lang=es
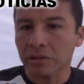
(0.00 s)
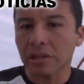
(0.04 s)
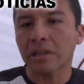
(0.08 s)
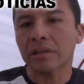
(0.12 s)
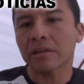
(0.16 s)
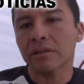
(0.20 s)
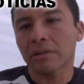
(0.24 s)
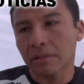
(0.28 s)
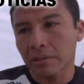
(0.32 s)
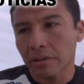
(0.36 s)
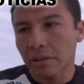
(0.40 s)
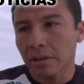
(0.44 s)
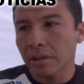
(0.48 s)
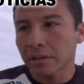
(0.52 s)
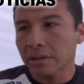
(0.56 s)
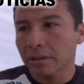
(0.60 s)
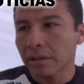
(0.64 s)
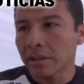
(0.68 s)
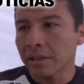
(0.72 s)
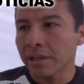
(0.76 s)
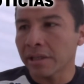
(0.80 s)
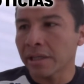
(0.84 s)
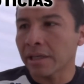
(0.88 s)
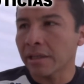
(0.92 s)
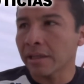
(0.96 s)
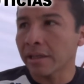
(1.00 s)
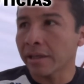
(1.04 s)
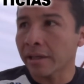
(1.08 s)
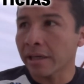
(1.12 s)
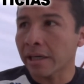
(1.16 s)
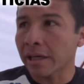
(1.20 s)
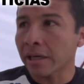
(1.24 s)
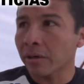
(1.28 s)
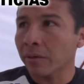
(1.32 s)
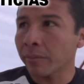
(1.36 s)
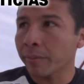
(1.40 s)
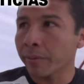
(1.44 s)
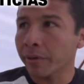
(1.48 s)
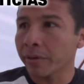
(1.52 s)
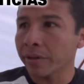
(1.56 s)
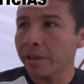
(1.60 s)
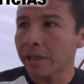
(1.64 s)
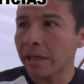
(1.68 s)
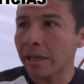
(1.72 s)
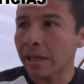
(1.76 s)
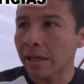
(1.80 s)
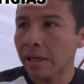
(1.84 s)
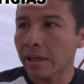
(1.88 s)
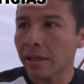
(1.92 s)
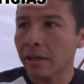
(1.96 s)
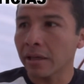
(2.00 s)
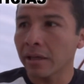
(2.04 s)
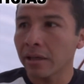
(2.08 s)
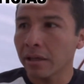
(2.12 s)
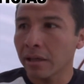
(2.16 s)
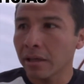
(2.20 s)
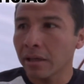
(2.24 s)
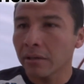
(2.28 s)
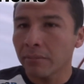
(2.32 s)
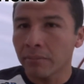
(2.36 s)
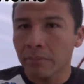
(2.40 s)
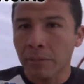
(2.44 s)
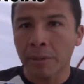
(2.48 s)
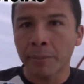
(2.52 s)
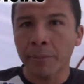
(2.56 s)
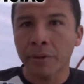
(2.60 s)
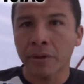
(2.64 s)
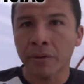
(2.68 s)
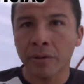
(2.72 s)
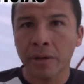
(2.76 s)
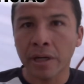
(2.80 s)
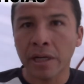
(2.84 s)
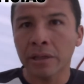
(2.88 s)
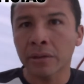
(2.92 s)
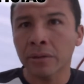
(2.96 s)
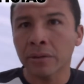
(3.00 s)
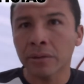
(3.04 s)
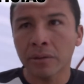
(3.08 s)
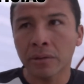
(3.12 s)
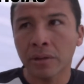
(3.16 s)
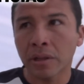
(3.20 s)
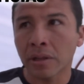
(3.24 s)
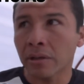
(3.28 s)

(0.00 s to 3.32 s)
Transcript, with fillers: O sea, tenía el desgarro, pero ya va mejorando.